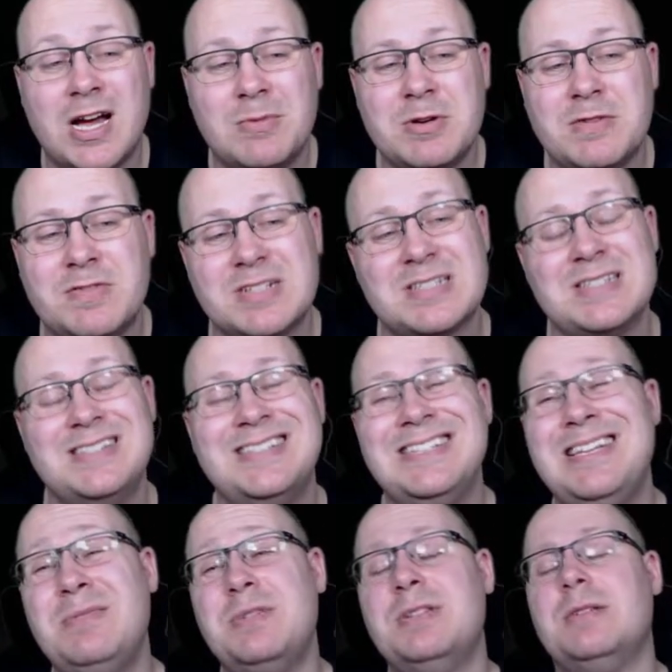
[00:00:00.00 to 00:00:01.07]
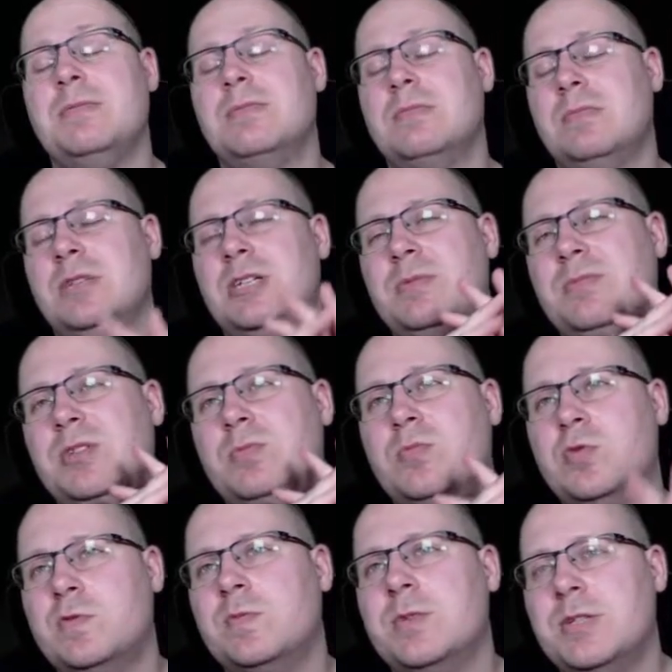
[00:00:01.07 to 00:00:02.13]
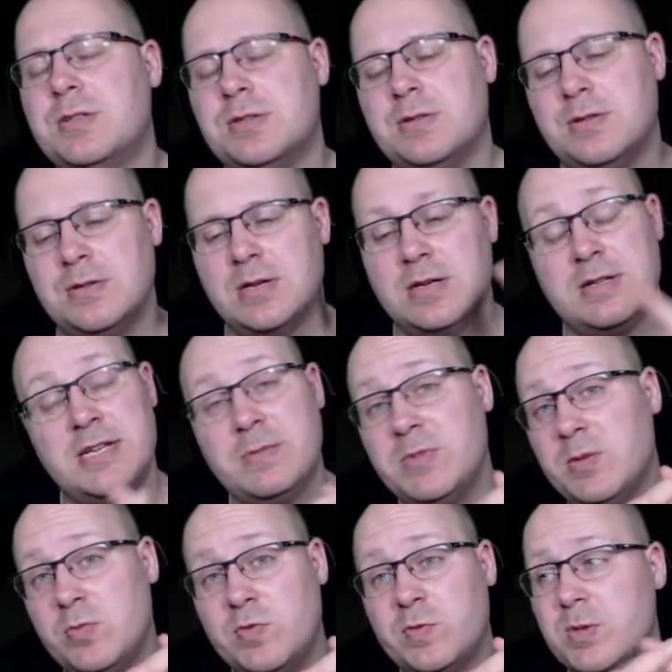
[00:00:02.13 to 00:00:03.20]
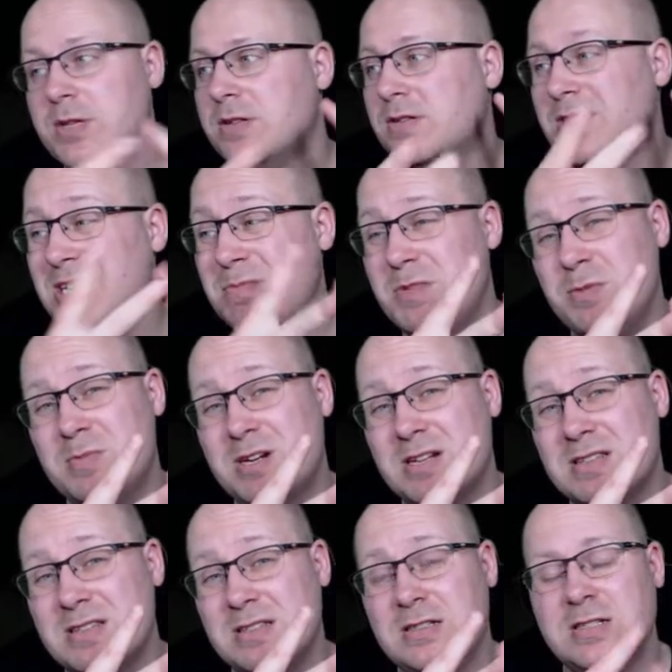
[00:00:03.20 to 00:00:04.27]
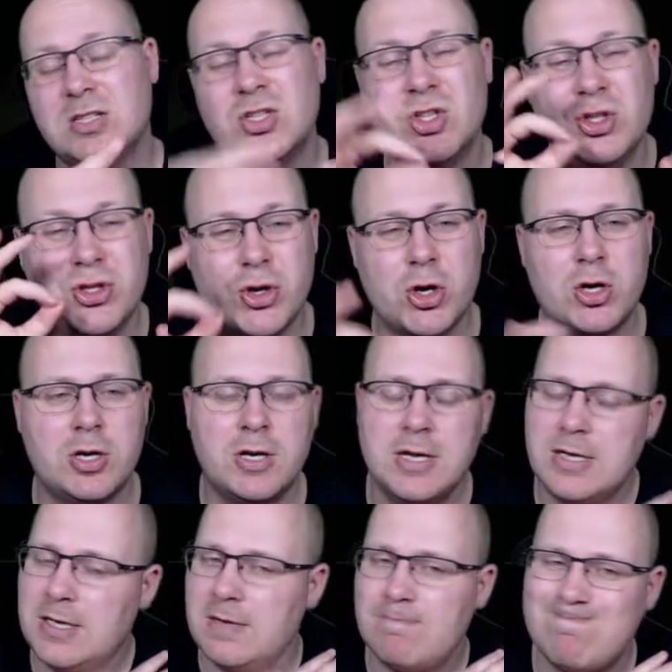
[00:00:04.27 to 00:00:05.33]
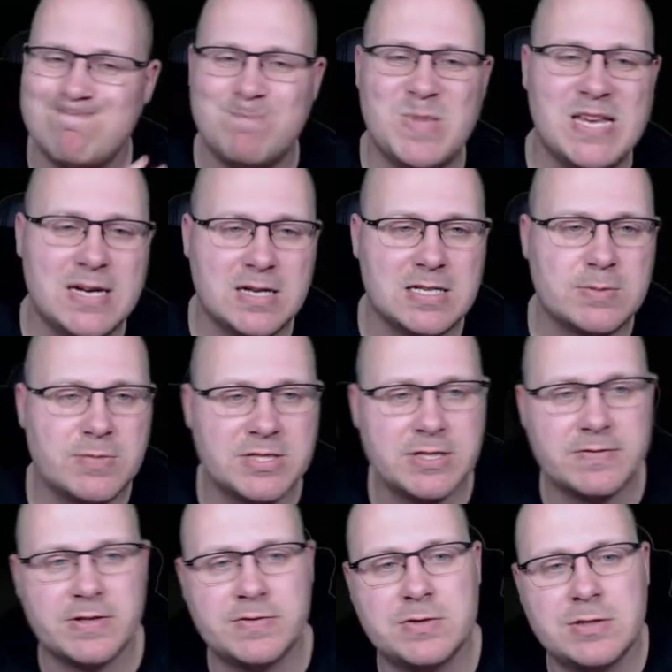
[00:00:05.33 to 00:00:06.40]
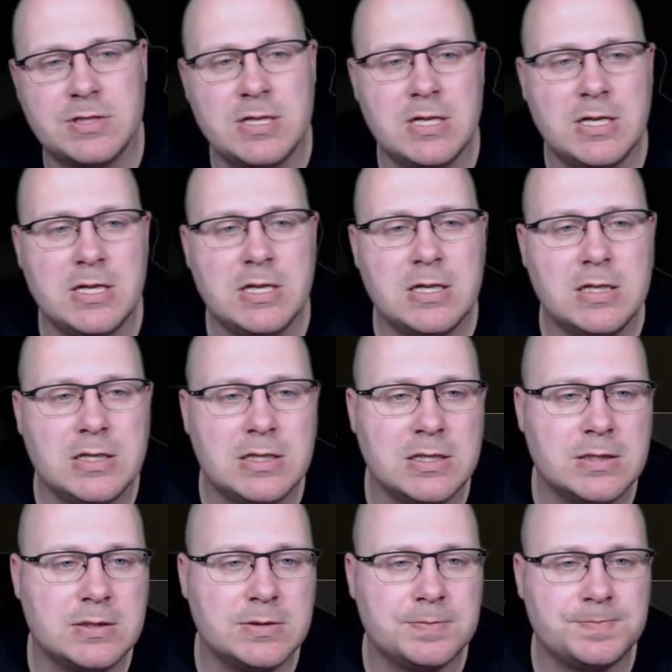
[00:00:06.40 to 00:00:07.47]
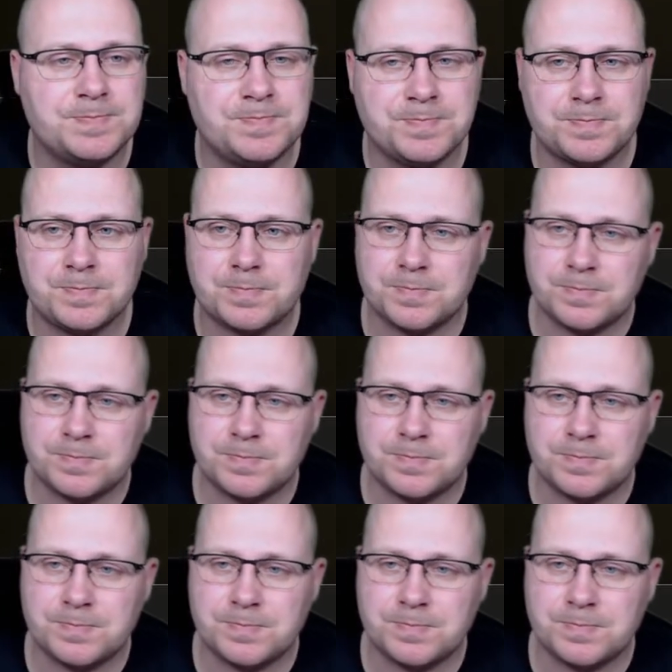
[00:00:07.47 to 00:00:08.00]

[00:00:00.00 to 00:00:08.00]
Aber was neben dem, neben dem Movement, neben dem Movement, neben dem Magazin noch mega ist mit der Waffe, ähm,